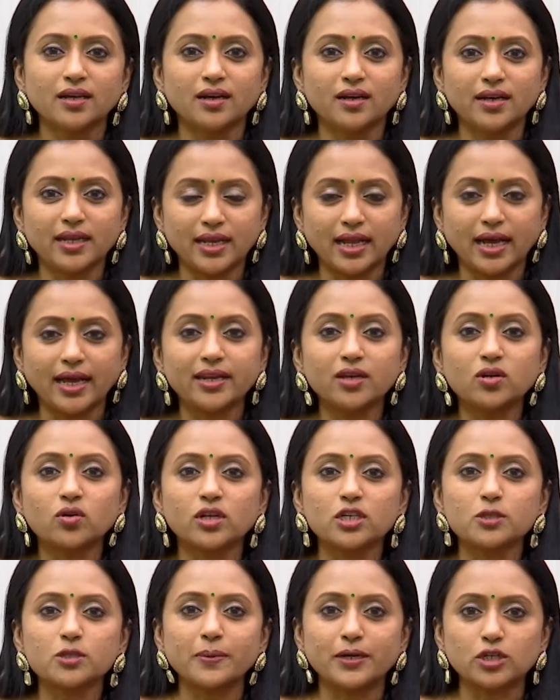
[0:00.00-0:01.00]
నేను ఆయనకు
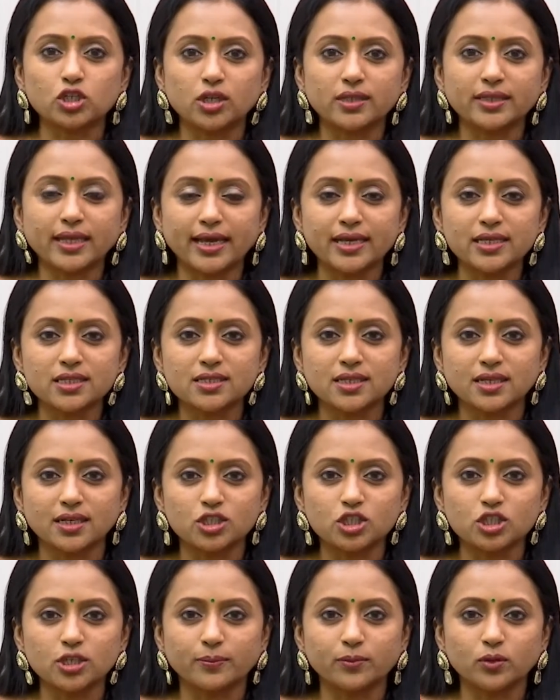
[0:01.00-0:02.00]
కూడా స్పెషల్ థ్యాంక్స్
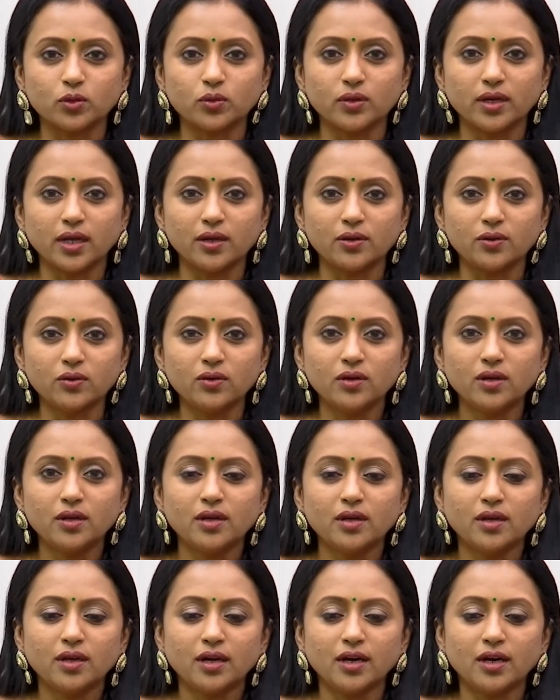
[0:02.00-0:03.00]
చెప్తూ ఉన్నాను
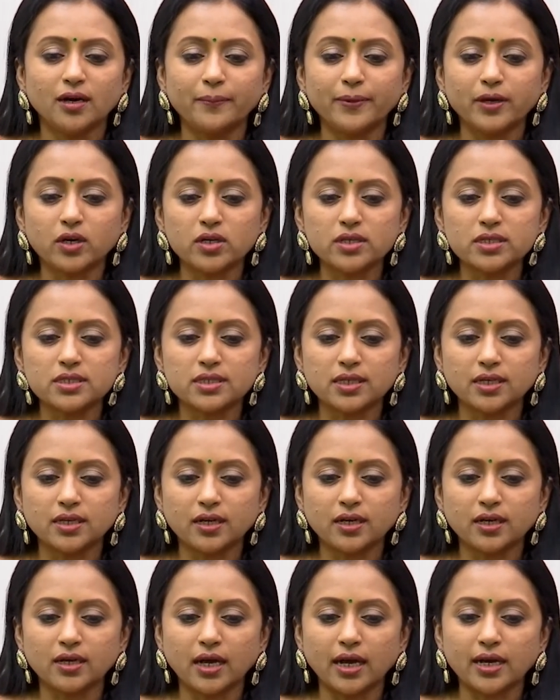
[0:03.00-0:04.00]
బికాజ్
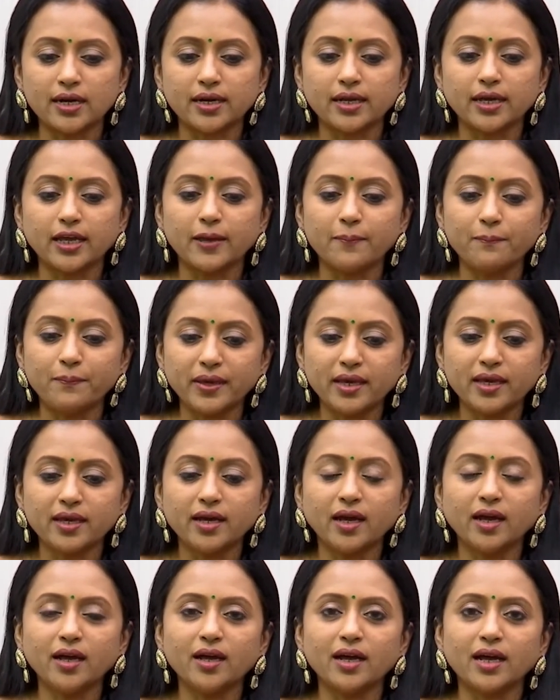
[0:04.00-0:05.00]
అక్కడ
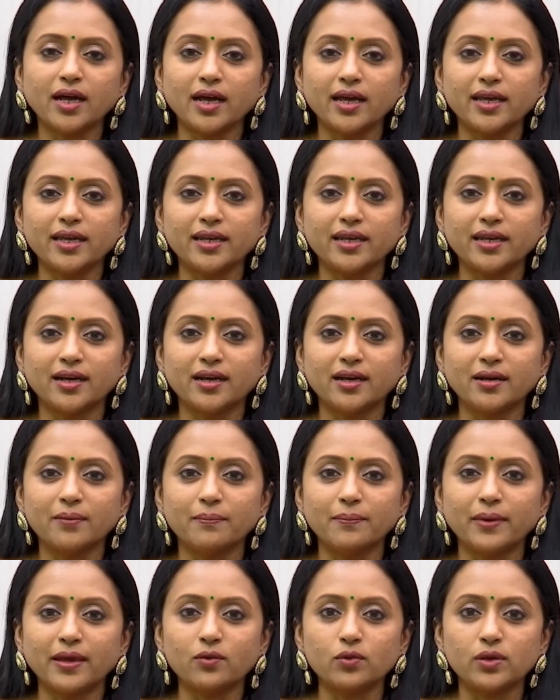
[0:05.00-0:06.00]
ఎంపీగా ఆయన
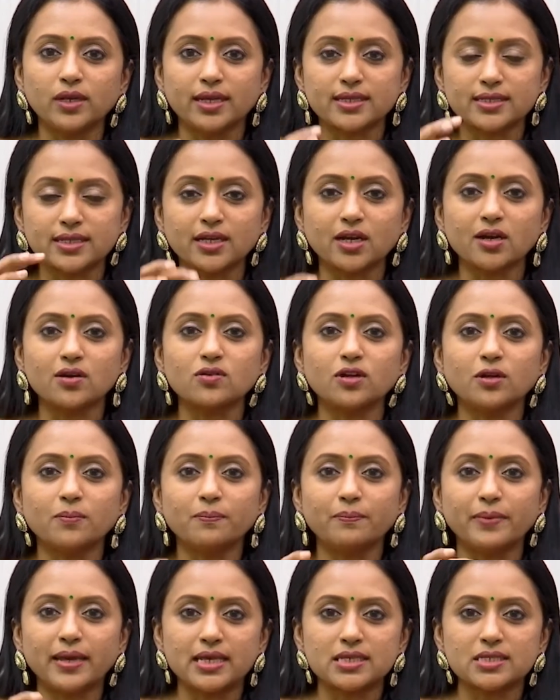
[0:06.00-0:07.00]
మేము ఇలా శ్రీకాకుళం
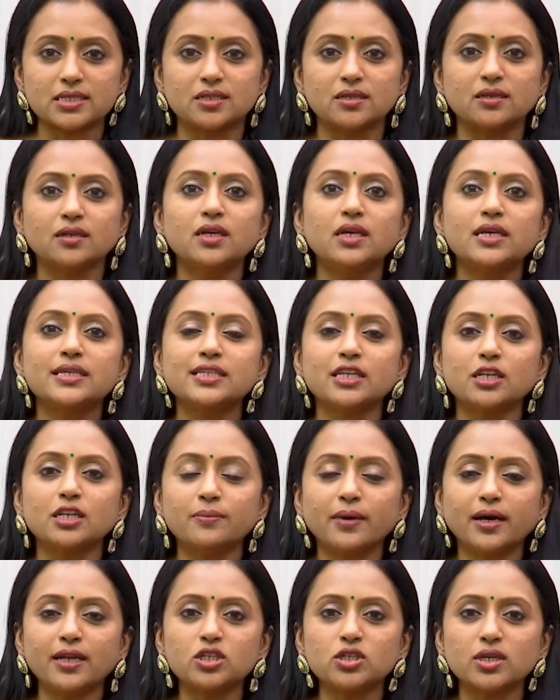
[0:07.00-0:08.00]
బేస్డ్
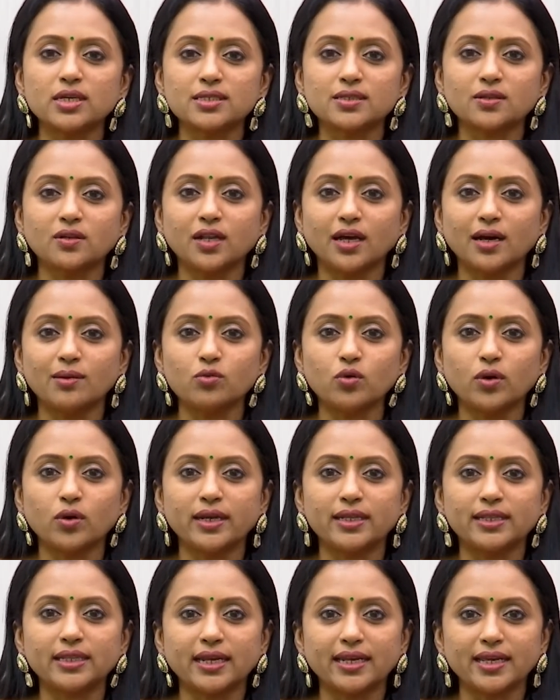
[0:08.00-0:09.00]
సినిమాని చేస్తున్నాము
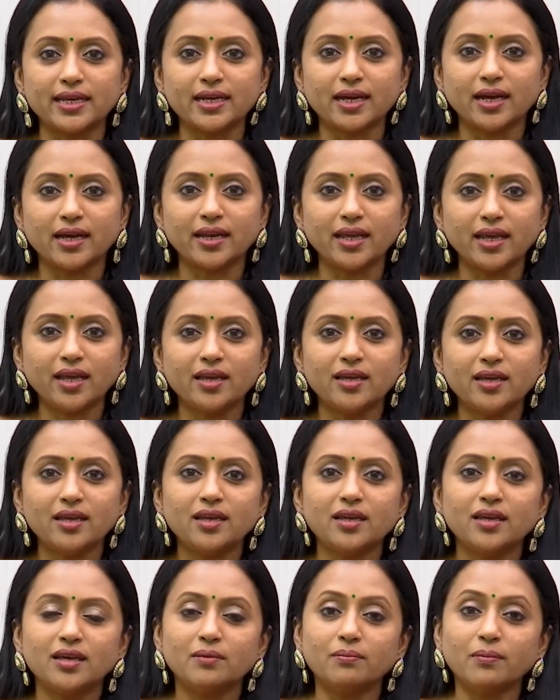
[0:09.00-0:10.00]
అని తెలియగానే
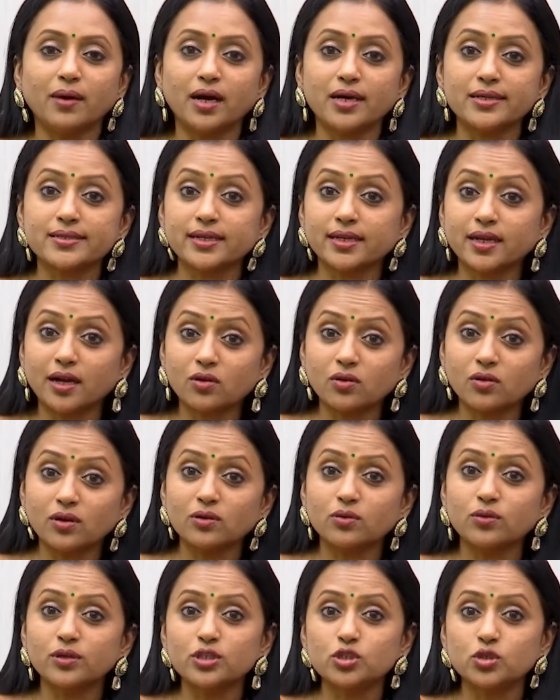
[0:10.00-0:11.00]
మా శ్రీకాకుళం
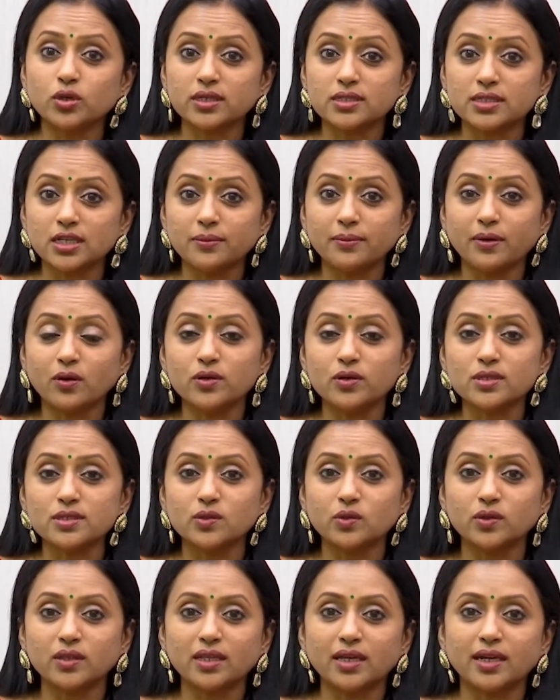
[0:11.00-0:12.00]
గురించి ఒక సినిమా
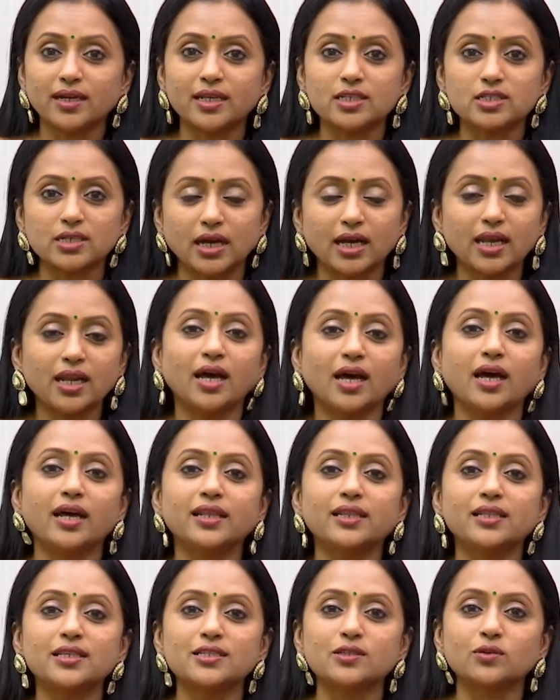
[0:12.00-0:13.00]
వస్తుంది అంటే చాలా
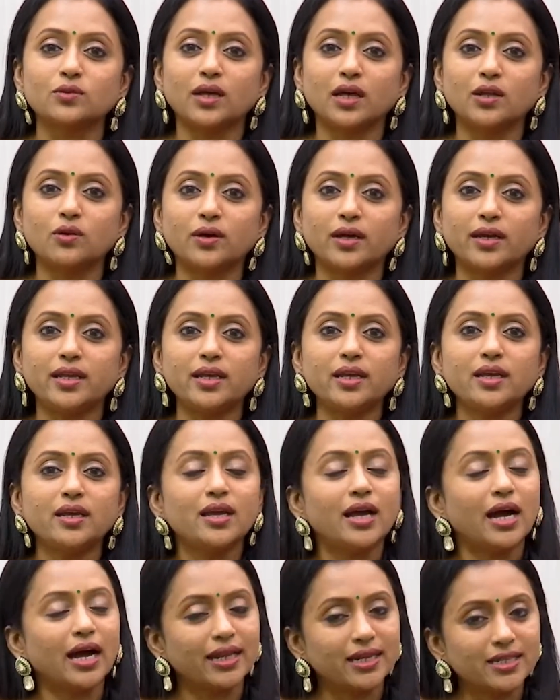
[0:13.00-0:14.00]
ఆనందిస్తున్నాను అని
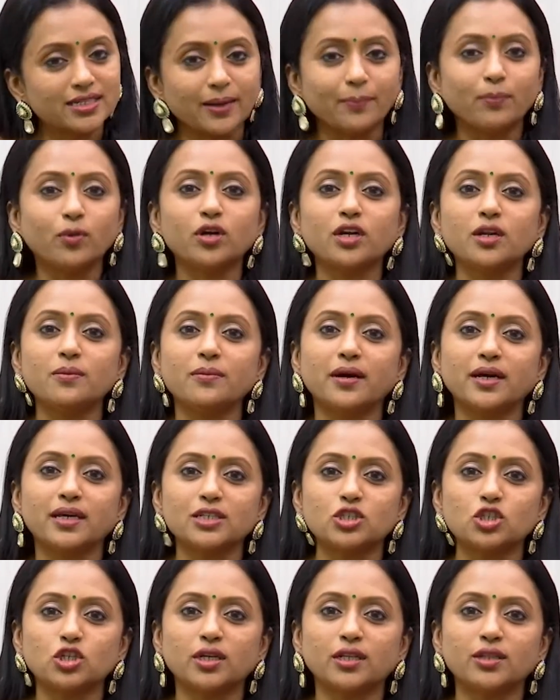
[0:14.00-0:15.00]
ఆయన సపోర్ట్ని మాకు
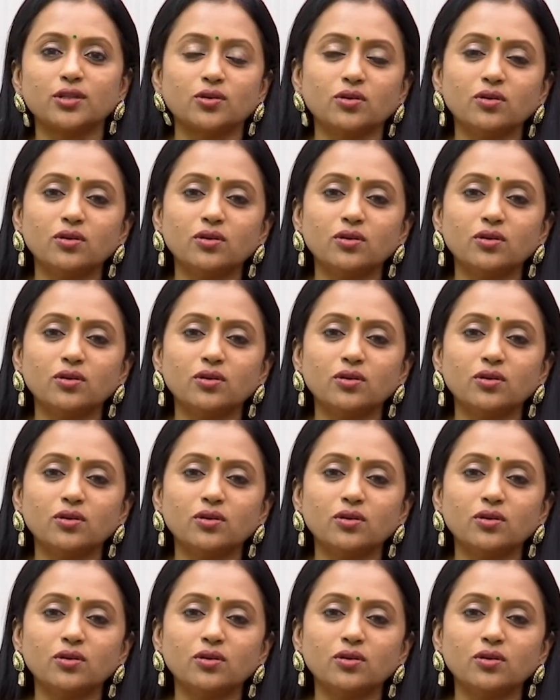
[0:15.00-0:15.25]
ఇచ్చినందుకు